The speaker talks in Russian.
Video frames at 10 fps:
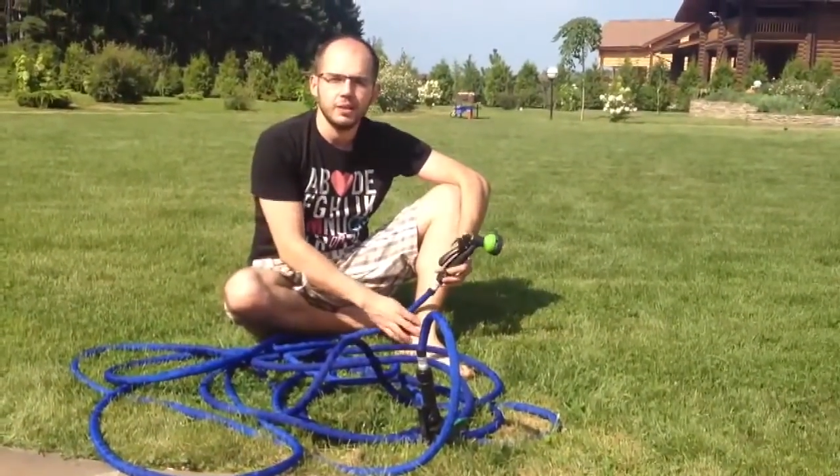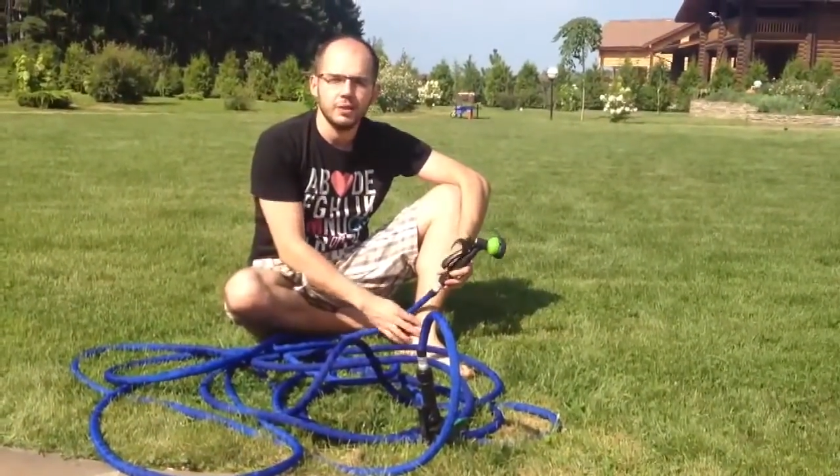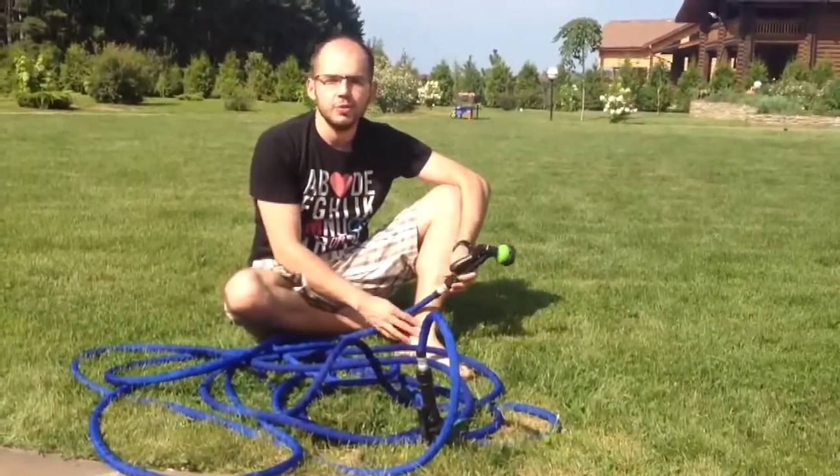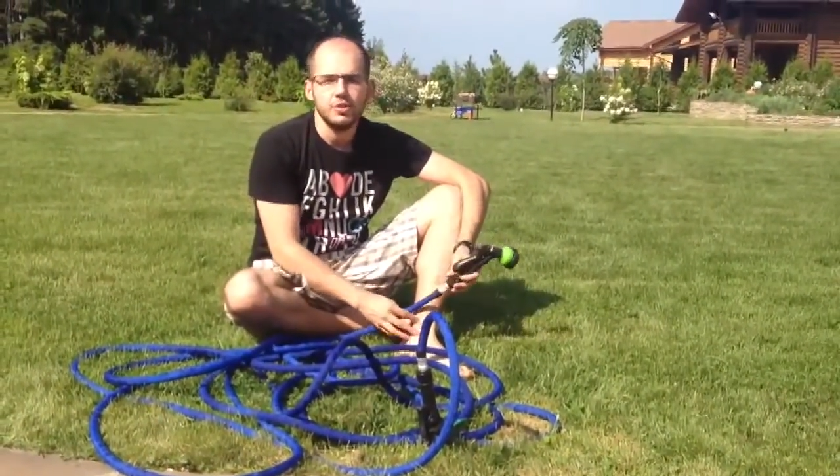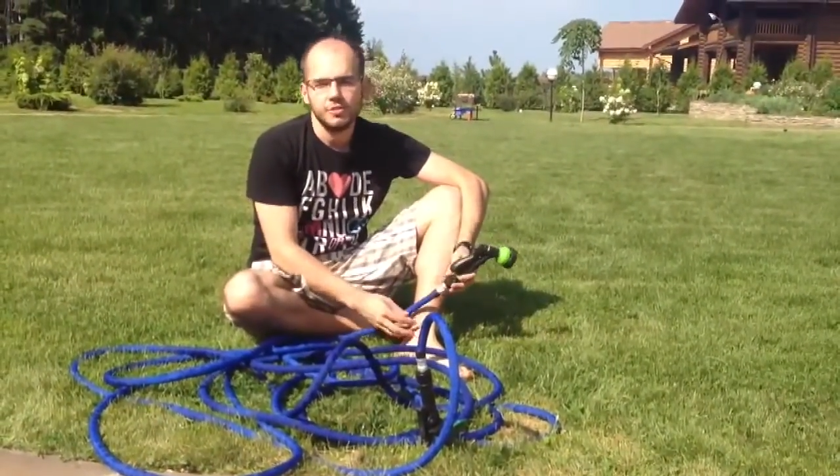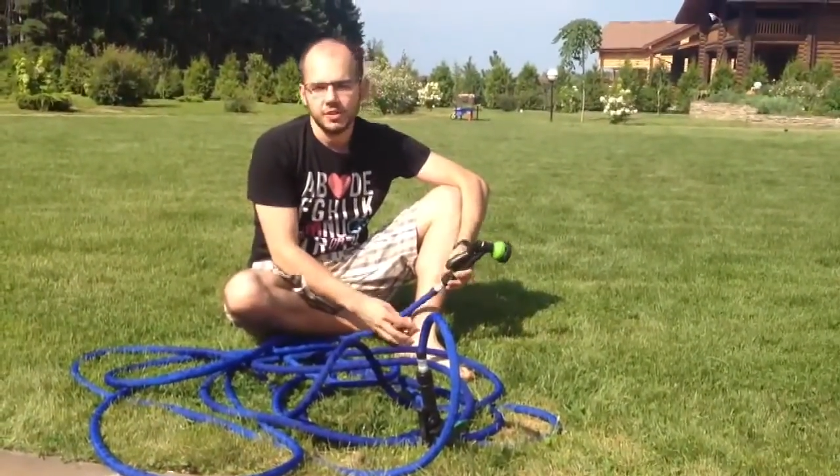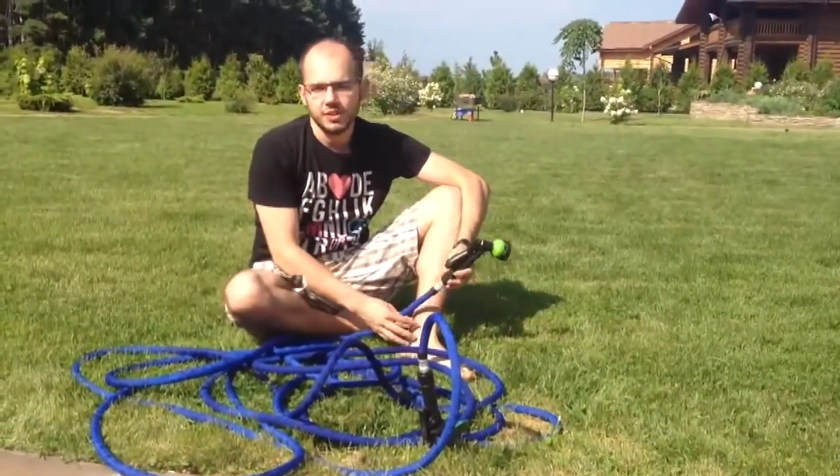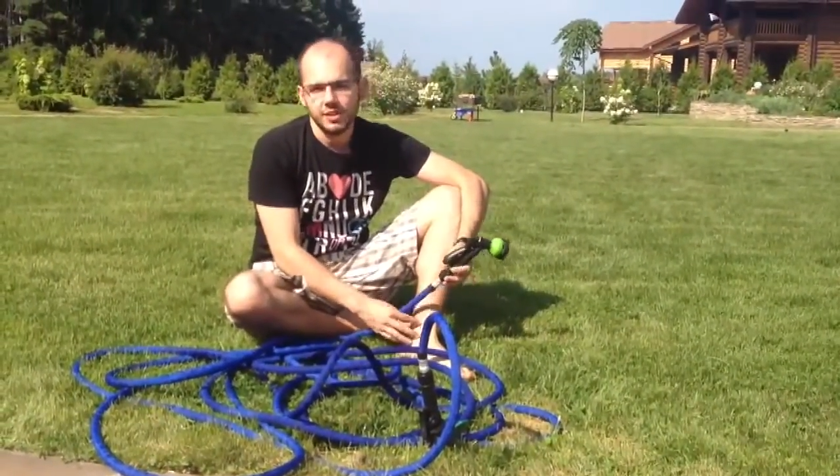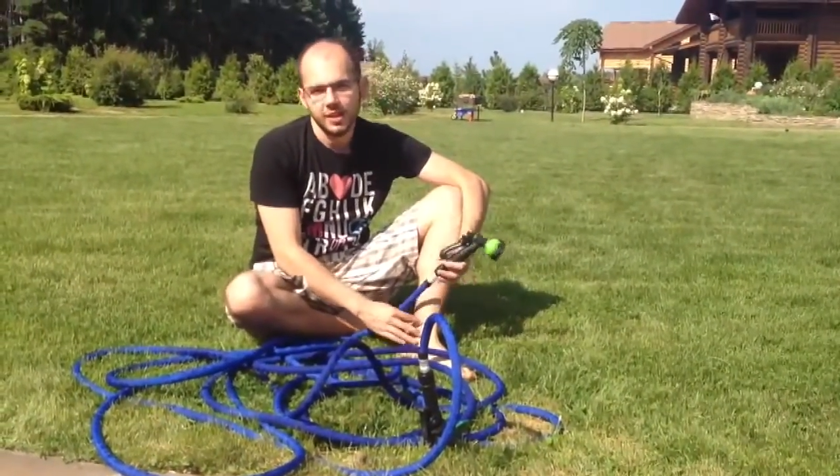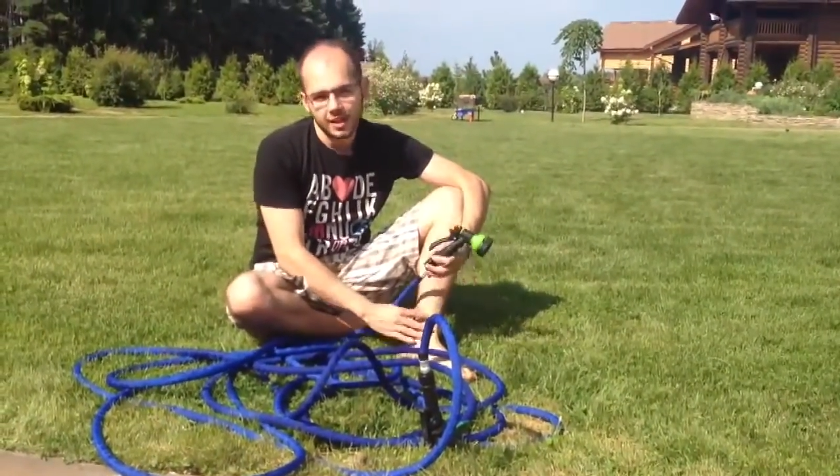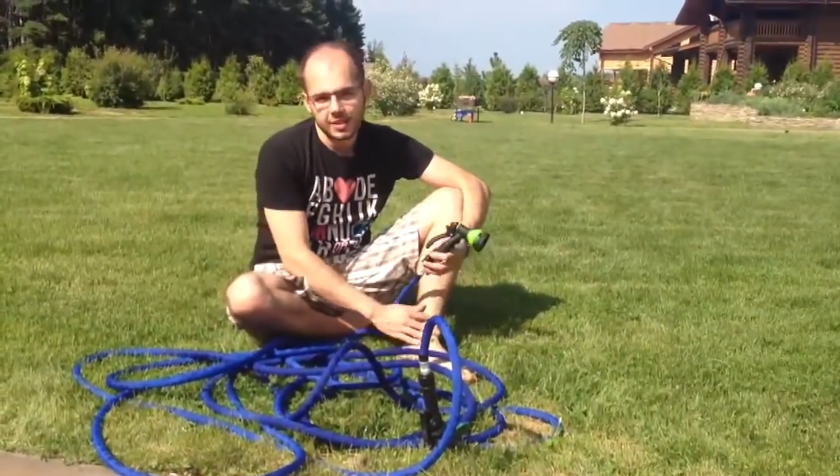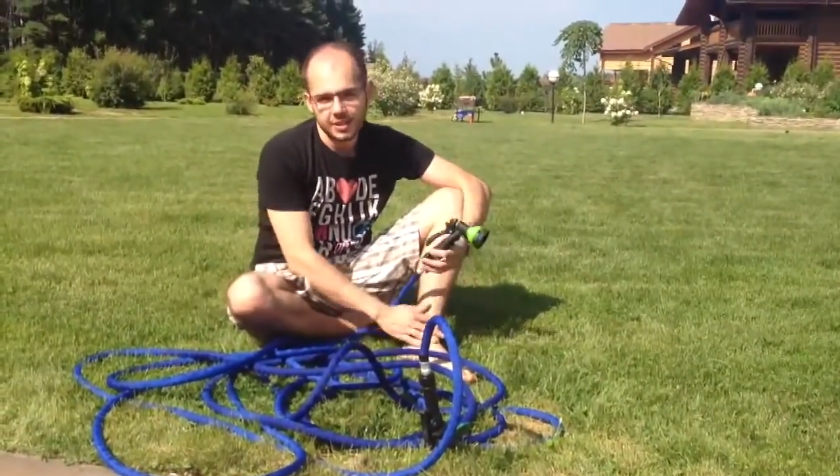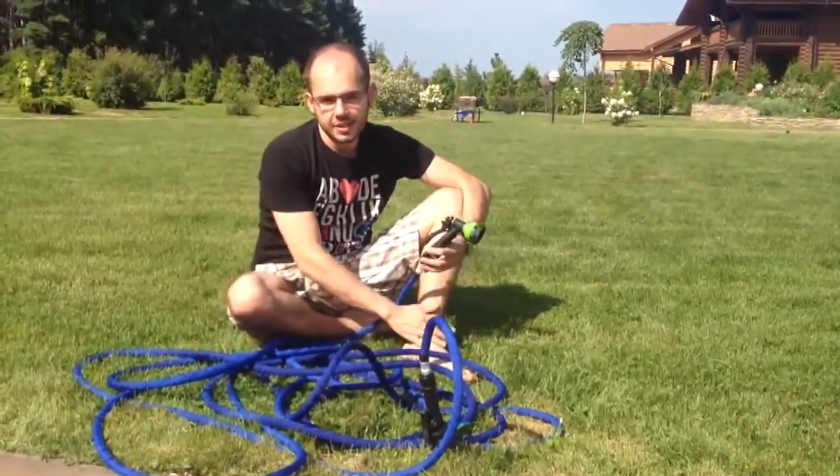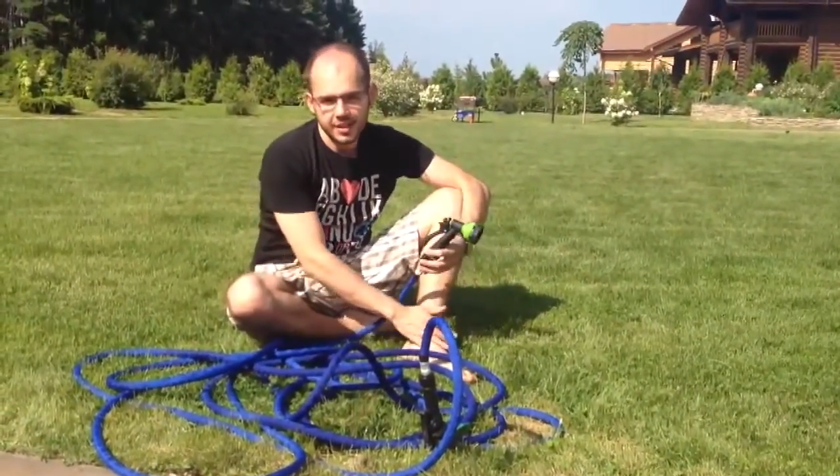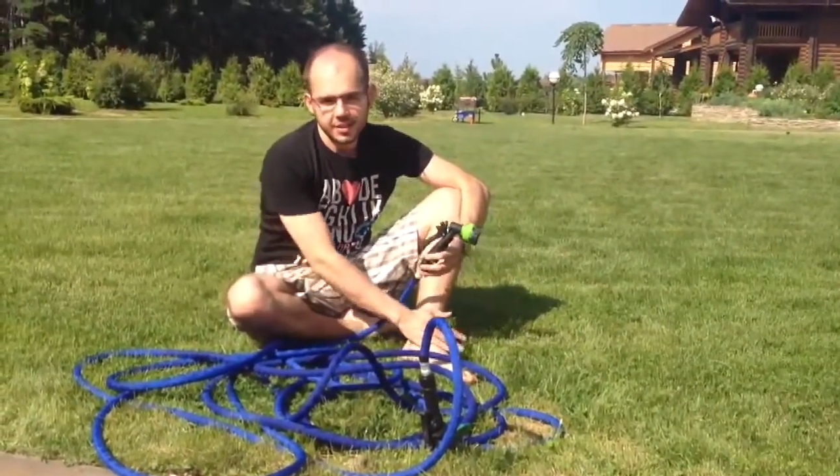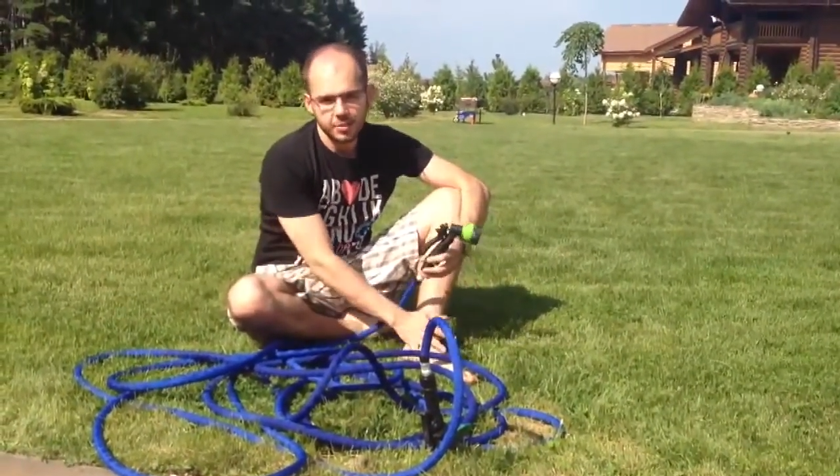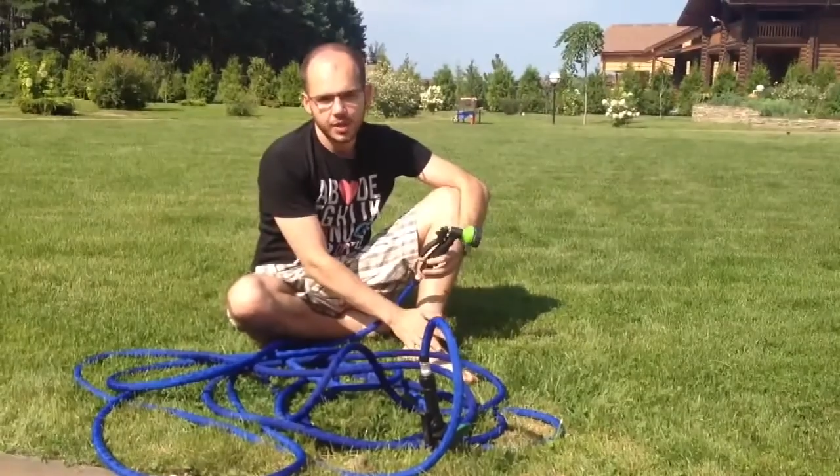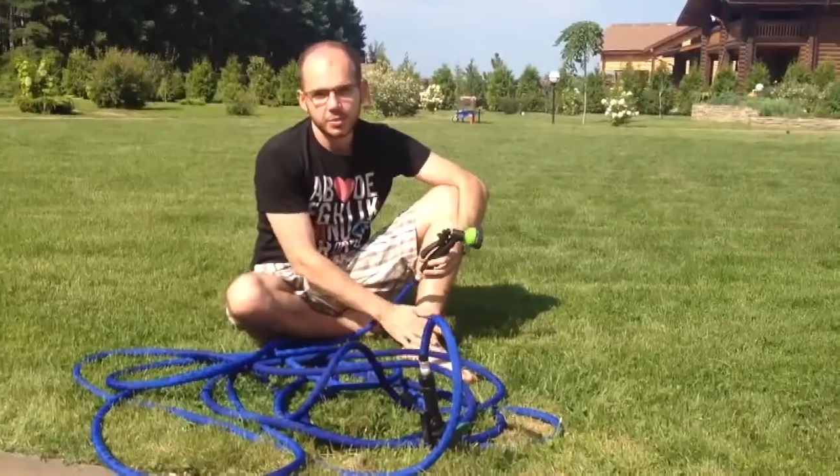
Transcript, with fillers: Но цифра 3 гораздо интереснее,